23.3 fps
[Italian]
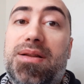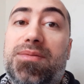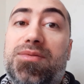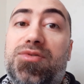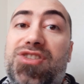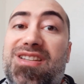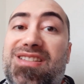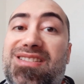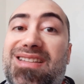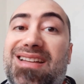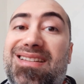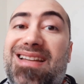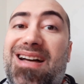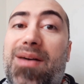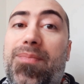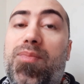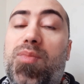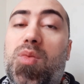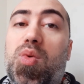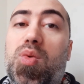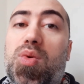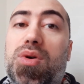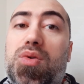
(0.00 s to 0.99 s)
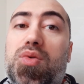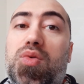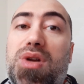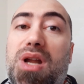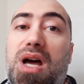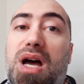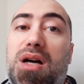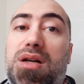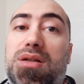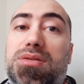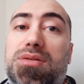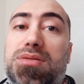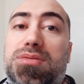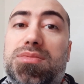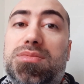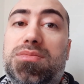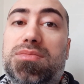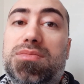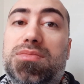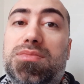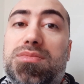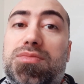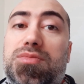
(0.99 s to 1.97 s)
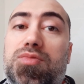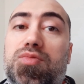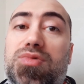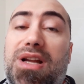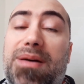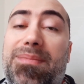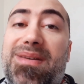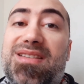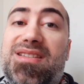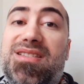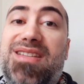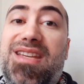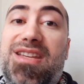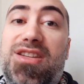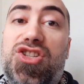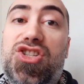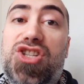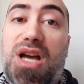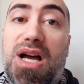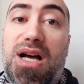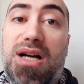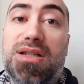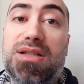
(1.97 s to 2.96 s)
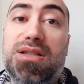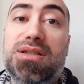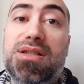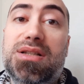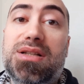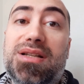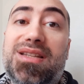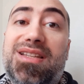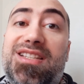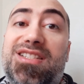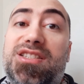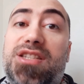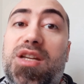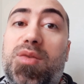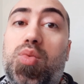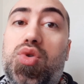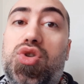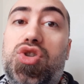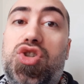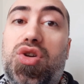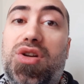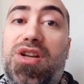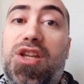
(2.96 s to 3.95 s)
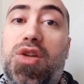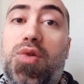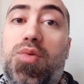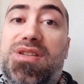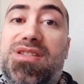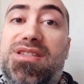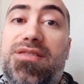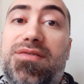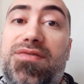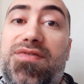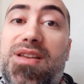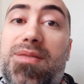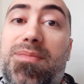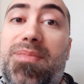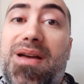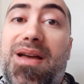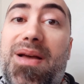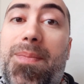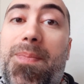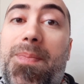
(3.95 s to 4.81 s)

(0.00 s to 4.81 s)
c'è stata una, um, una massiccia distribuzione di questi film